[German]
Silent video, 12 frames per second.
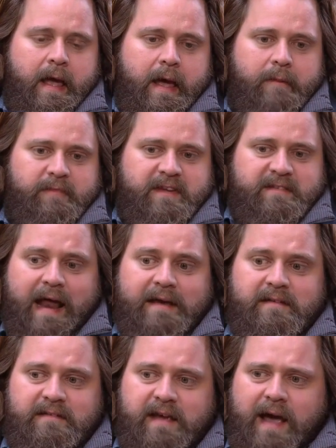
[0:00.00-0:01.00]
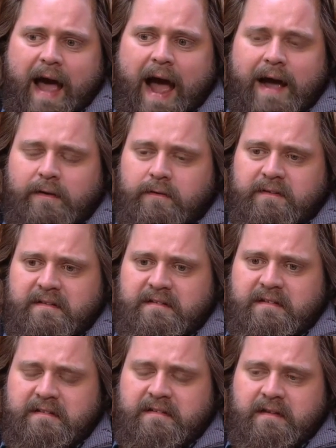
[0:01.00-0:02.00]
ähm, des Landes Irak und
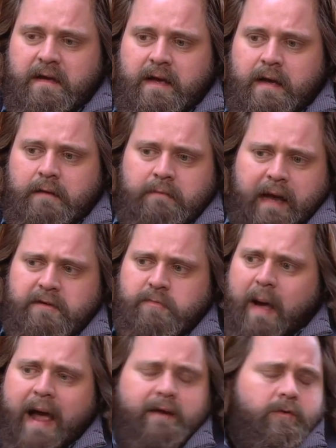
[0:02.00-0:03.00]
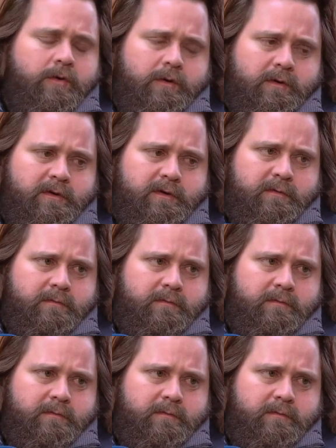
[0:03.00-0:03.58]
das ist ganz beeindruckend.